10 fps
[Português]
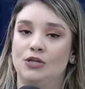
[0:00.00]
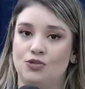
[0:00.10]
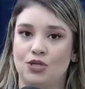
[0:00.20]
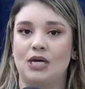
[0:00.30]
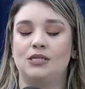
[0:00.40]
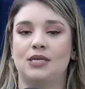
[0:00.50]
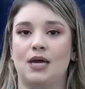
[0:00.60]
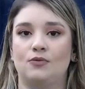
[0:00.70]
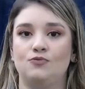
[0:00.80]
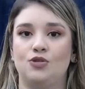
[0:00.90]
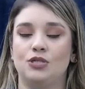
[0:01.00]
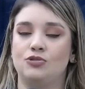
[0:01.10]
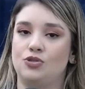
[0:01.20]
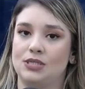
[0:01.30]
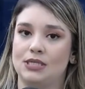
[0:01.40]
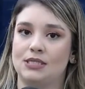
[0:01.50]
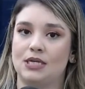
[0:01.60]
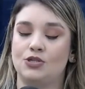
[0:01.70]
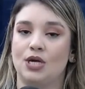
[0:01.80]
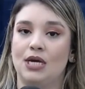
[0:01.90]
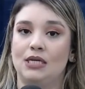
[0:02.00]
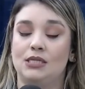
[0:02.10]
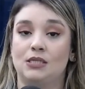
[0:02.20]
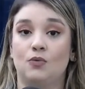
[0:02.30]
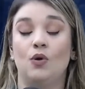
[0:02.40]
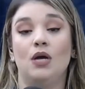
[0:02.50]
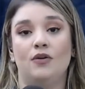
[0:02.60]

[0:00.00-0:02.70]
já encerram dia 16 e são